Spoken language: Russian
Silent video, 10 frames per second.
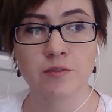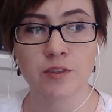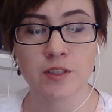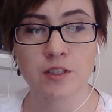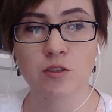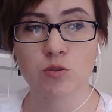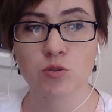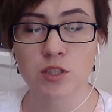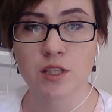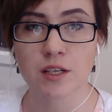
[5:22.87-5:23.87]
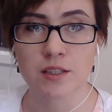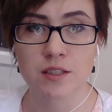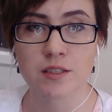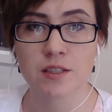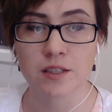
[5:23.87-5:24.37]
в виде
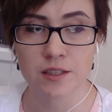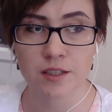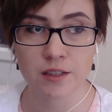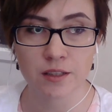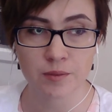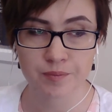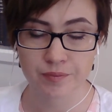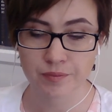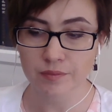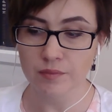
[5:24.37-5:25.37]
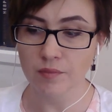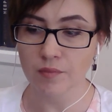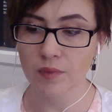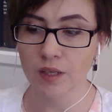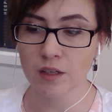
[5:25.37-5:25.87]
галлюцинаций зрительных
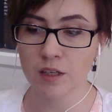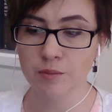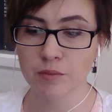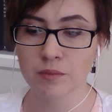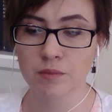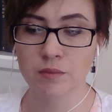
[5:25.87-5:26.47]
а,